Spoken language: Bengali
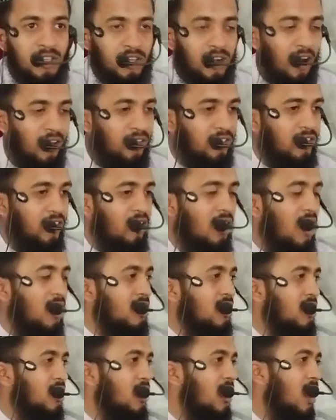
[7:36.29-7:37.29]

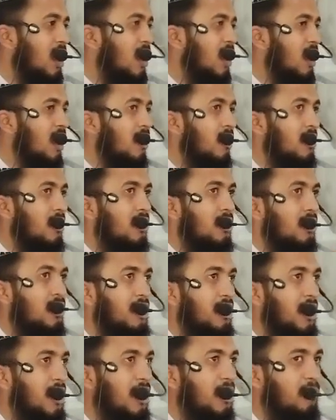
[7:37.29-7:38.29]
সন্তরাসকে
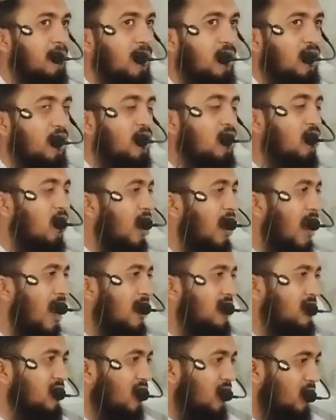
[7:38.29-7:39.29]
নির্মূল
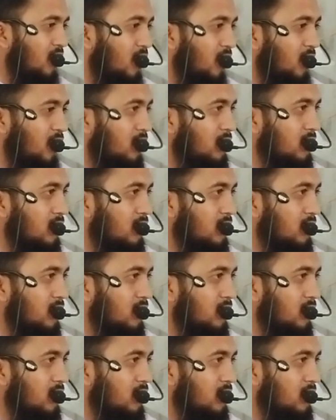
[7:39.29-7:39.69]
করার জন্য